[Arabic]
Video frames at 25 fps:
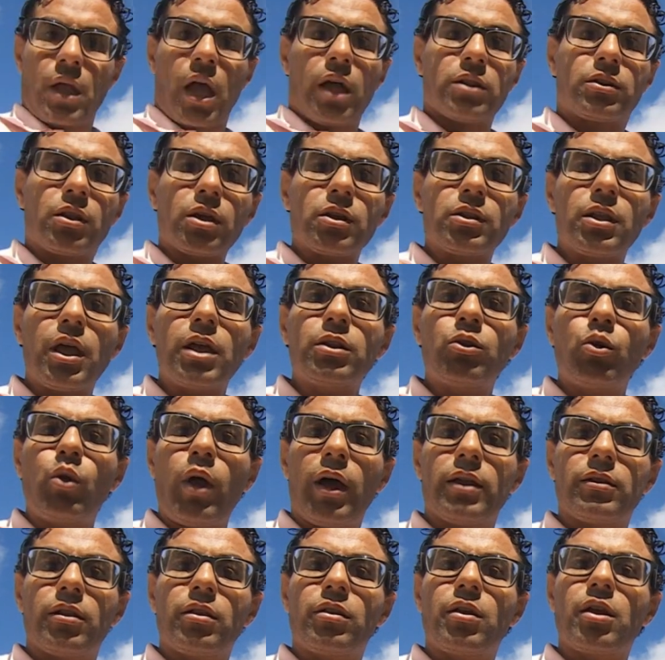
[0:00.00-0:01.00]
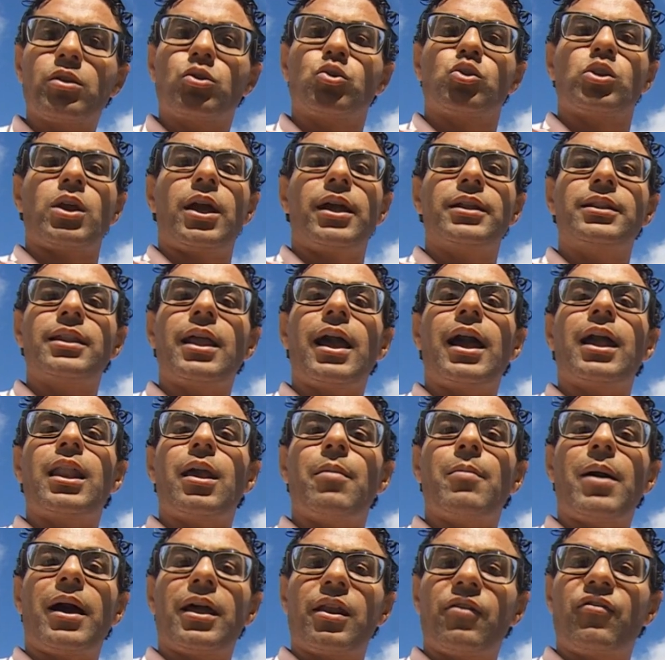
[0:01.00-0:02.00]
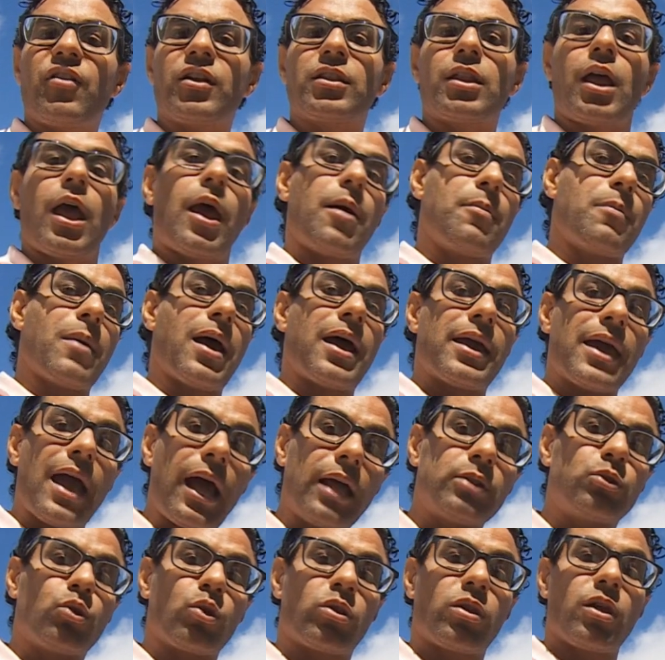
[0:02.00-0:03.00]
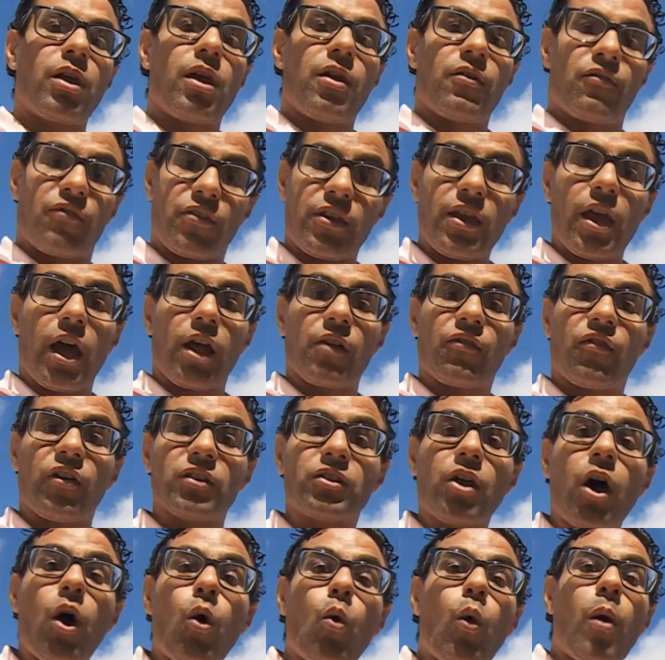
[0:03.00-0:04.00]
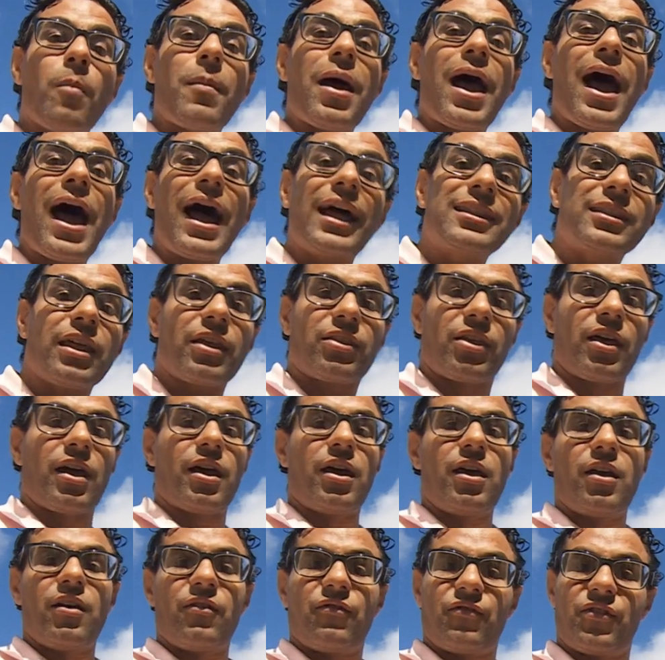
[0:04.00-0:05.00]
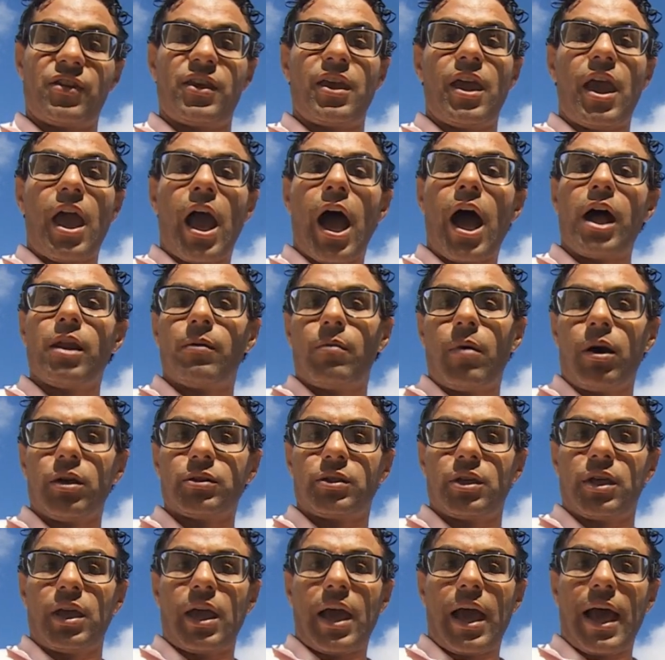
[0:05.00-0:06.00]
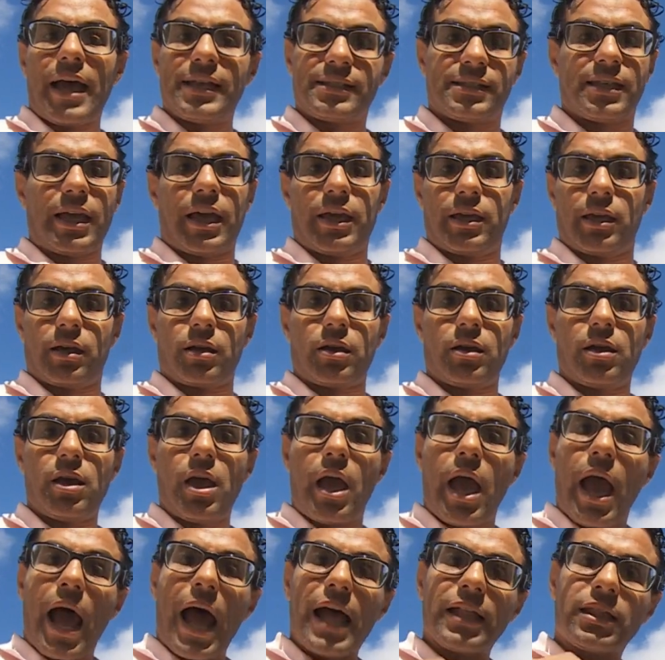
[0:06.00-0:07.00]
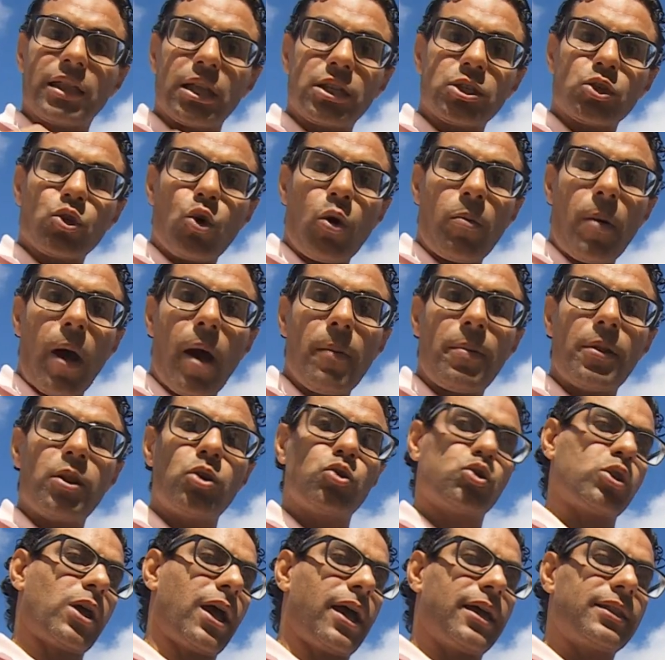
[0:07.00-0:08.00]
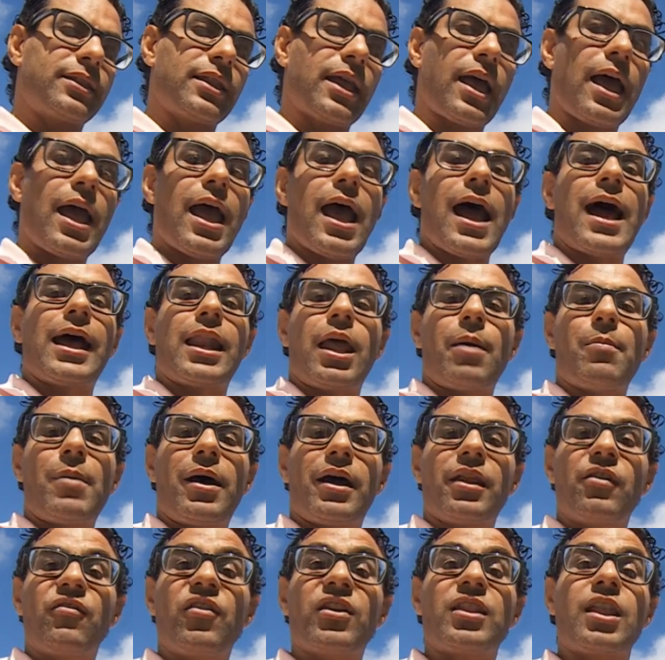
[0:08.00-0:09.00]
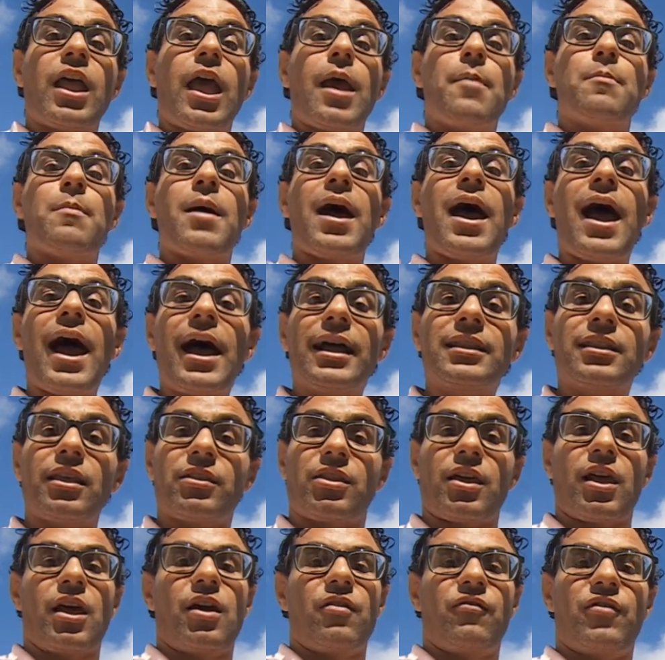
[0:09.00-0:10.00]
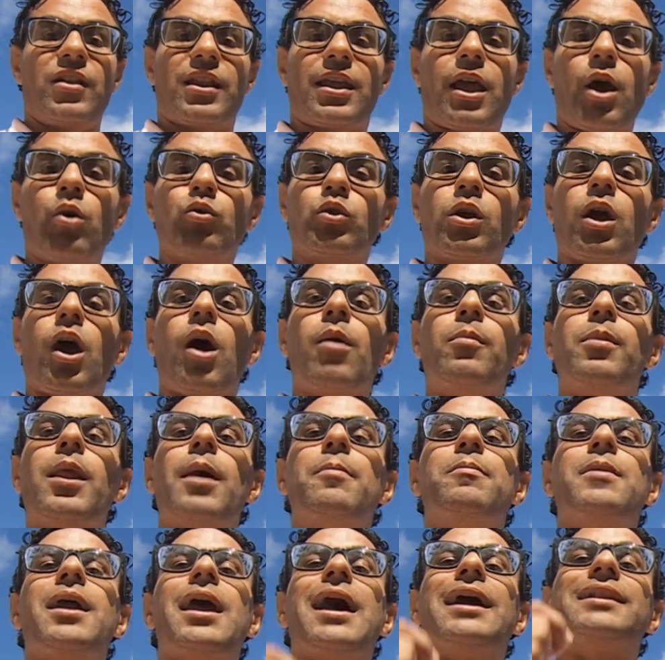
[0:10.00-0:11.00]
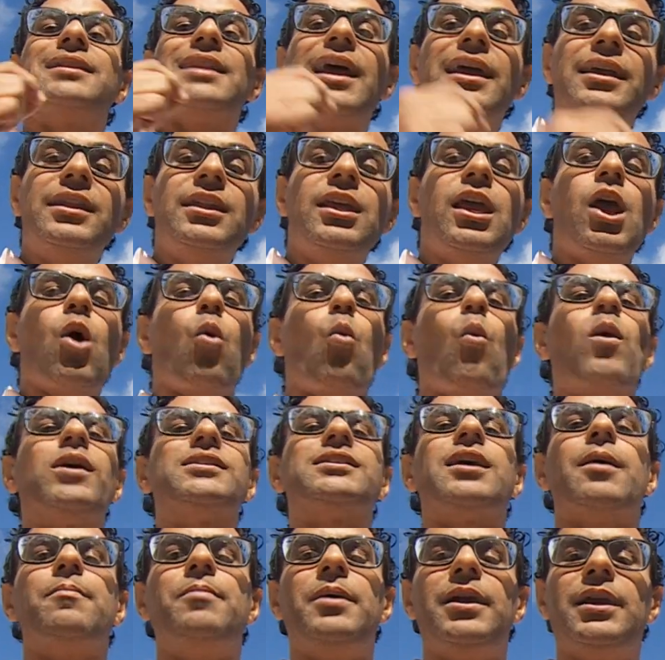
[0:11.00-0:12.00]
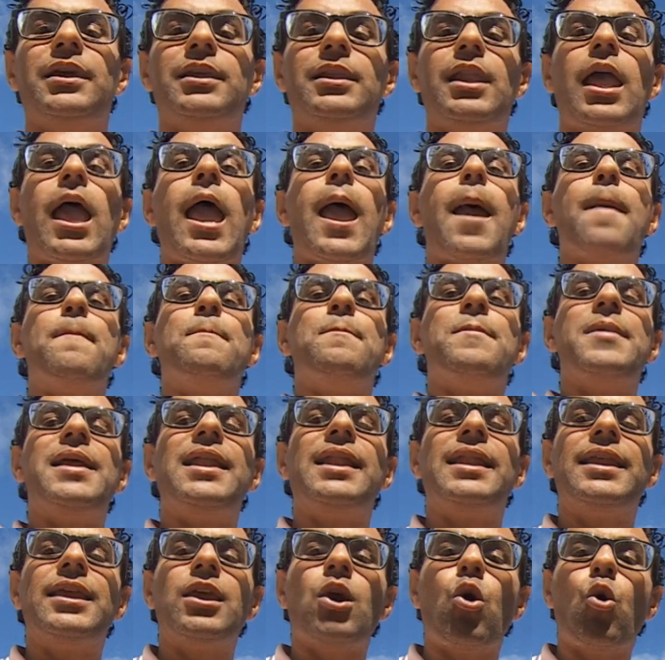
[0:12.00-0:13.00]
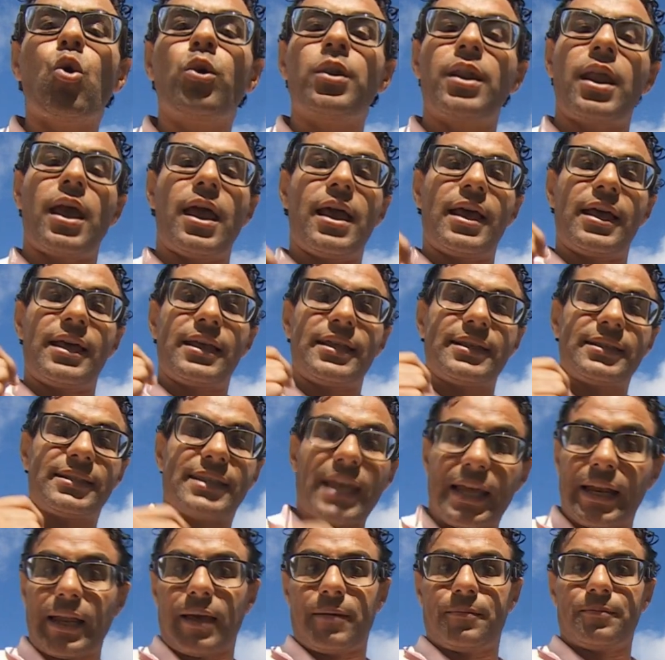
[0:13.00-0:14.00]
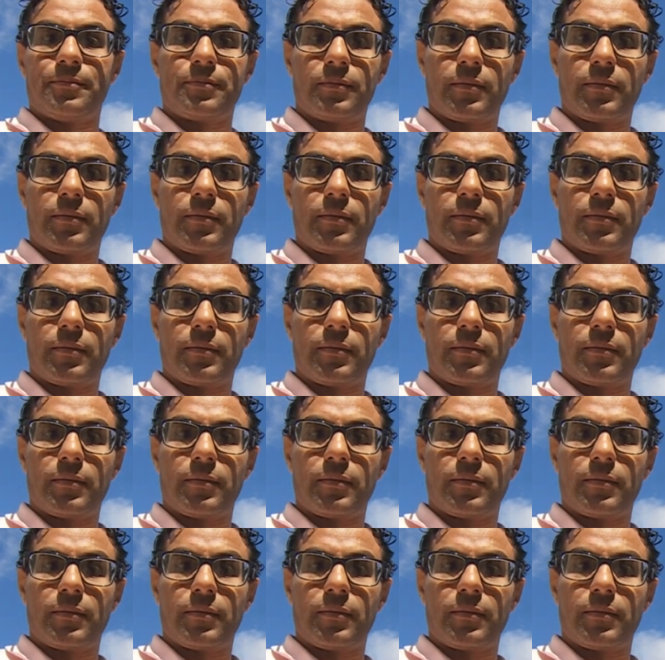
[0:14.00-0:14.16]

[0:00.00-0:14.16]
التقنيات الحديثة تساعدنا على معرفة ما يحدث في الفضاء وما حدث في الماضي السحيق. التلسكوب هابل يساعدنا على معرفة ما حدث في الكون قبل 270 مليون سنة.